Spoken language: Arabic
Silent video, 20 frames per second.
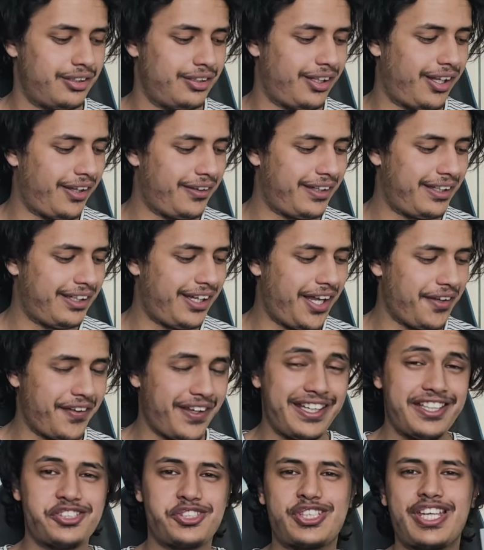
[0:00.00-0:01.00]
هذا
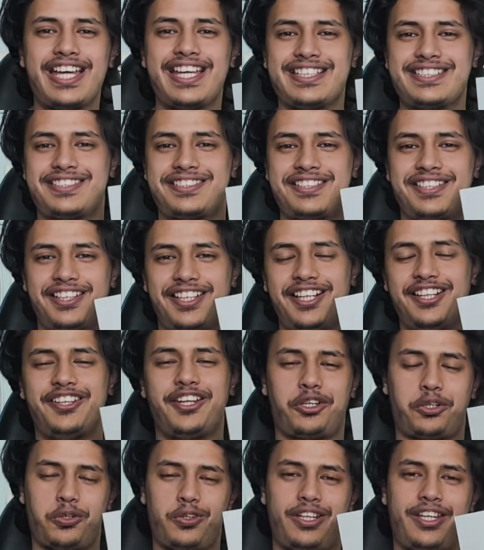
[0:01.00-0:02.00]
هذا انجاز
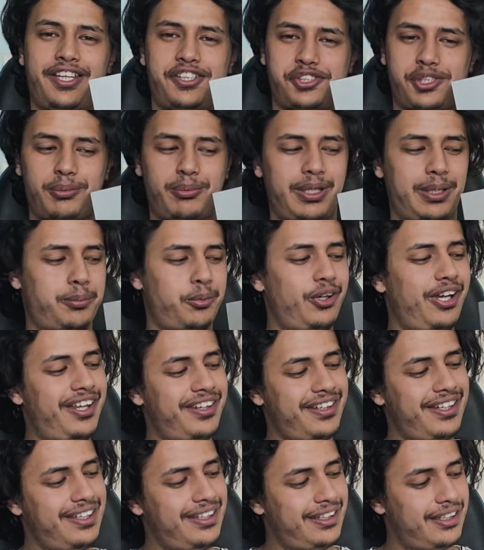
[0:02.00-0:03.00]
لنا كلنا يا شباب
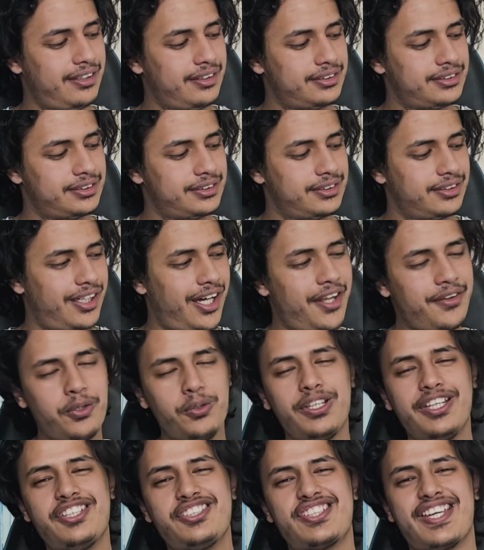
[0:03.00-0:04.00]
وهذه هي هذا
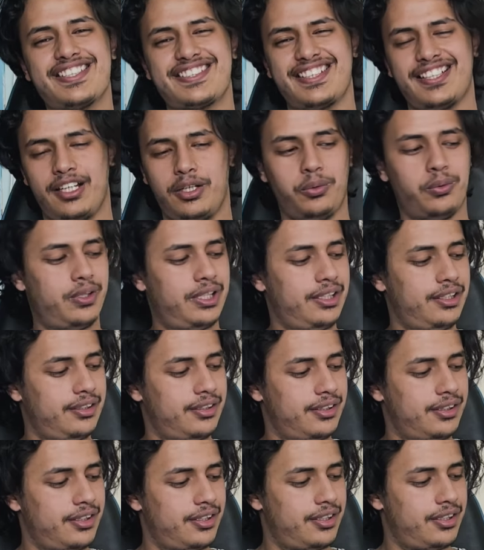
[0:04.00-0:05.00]
هو الانجاز الاول
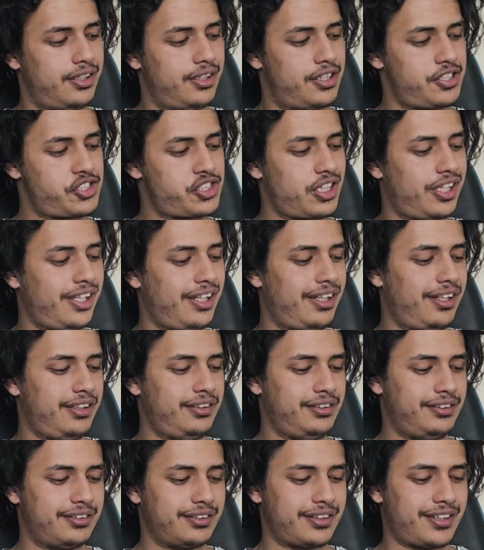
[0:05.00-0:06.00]
ان شاء
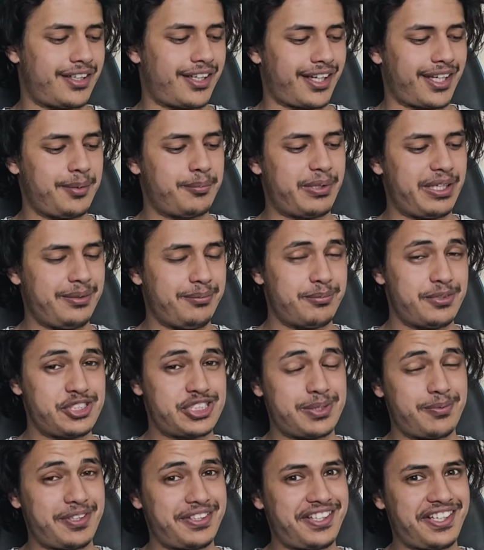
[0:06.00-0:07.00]
الله قريبا
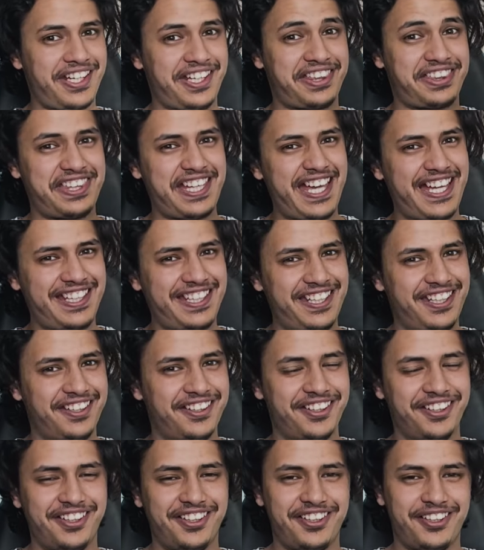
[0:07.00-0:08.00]
بنجيب الدرع الثاني
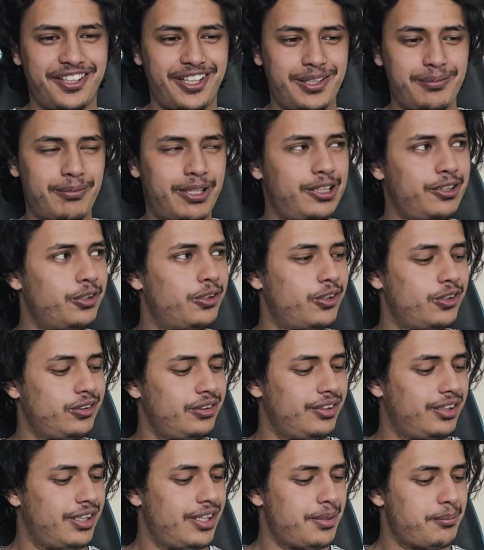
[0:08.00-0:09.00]

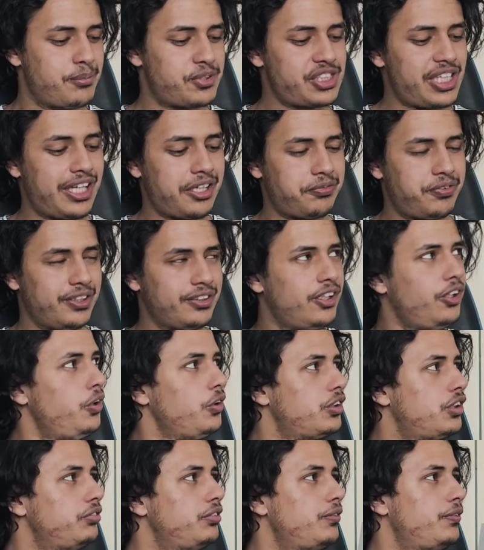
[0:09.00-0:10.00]
المليون مش عارف وين بدي
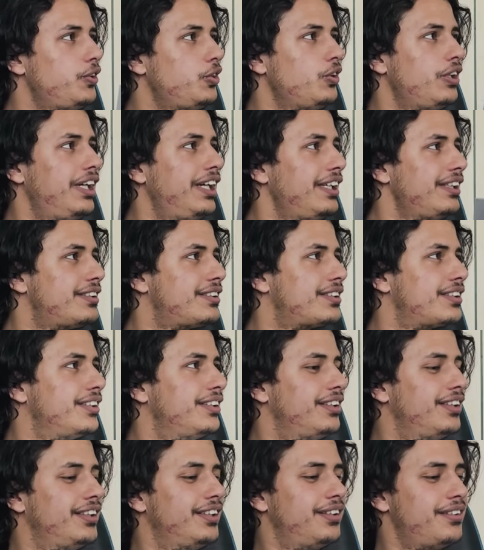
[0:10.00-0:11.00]
احطه في الفيديوهات
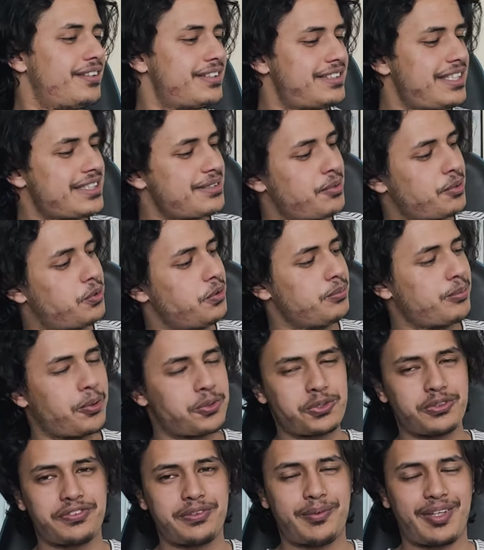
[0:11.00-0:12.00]
بس لازم يكون
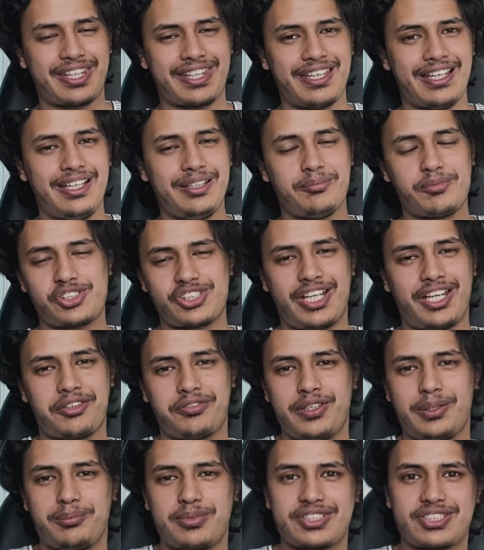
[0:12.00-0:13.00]
موجود في مكان مش
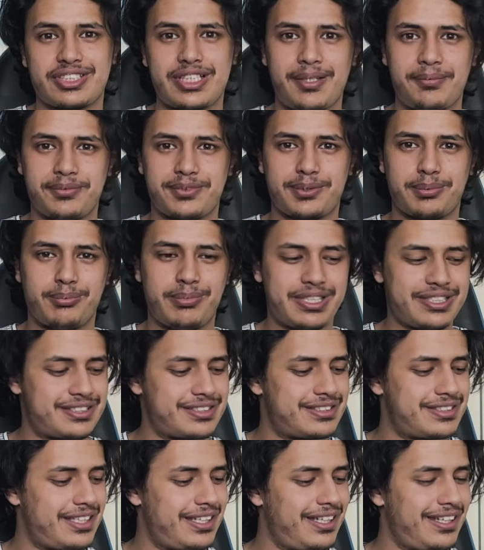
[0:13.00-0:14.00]
عارف وين بالضبط
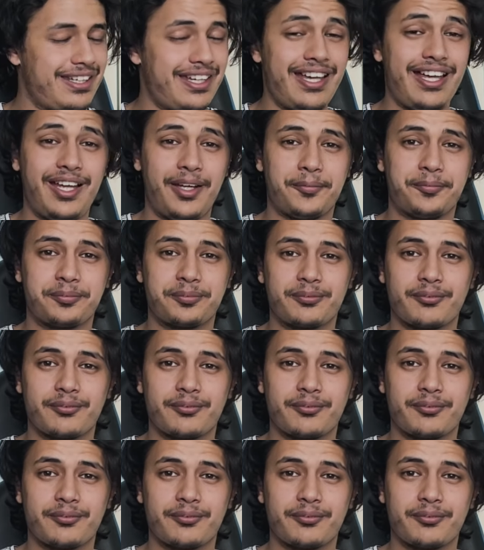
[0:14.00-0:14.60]
بس يا